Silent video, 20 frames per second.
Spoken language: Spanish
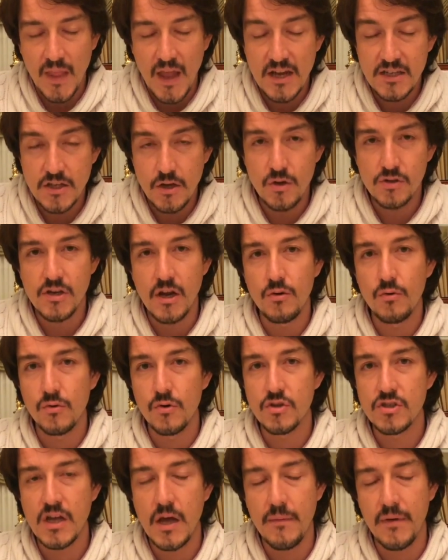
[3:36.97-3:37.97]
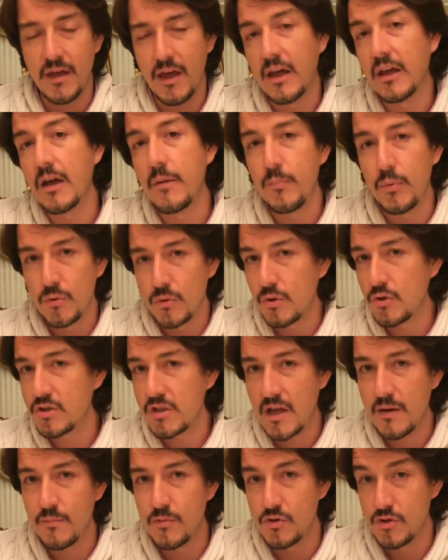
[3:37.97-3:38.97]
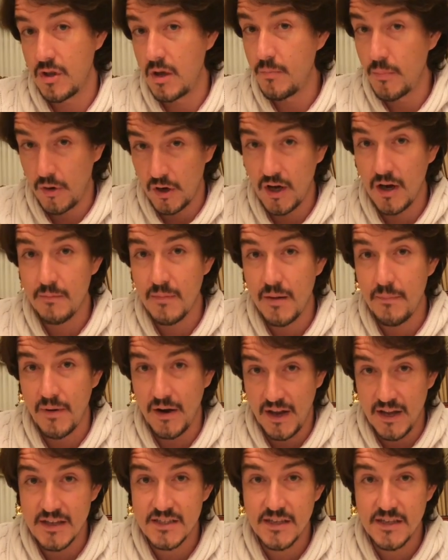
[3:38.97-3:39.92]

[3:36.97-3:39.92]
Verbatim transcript: Así los alumnos saben en qué punto estamos del programa para